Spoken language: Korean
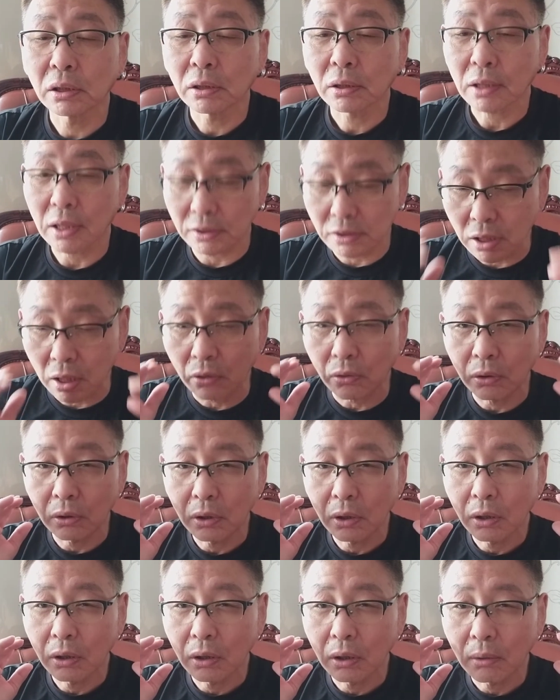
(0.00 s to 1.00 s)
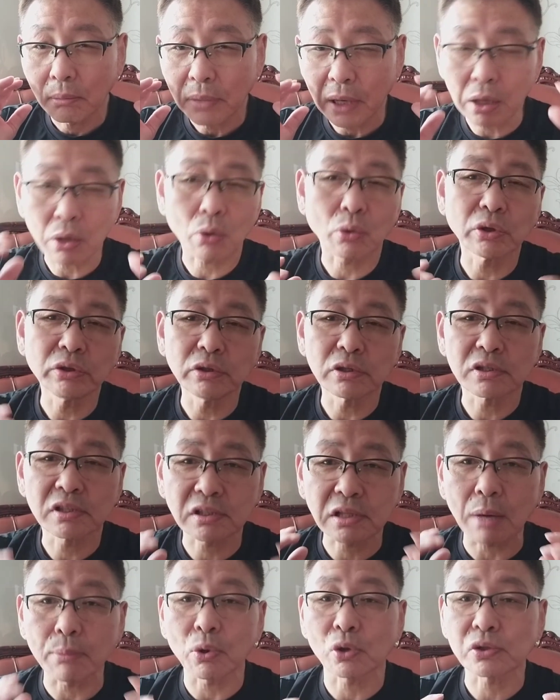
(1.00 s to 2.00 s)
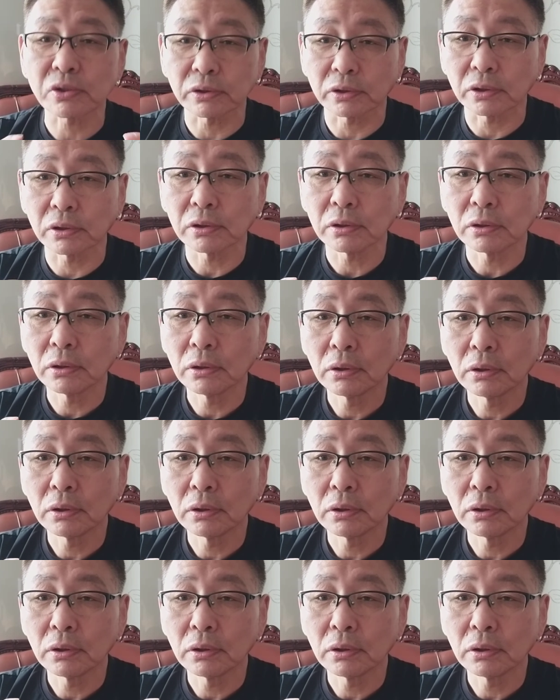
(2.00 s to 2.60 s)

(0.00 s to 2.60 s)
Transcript: 가장 바라고 있는 스타벅서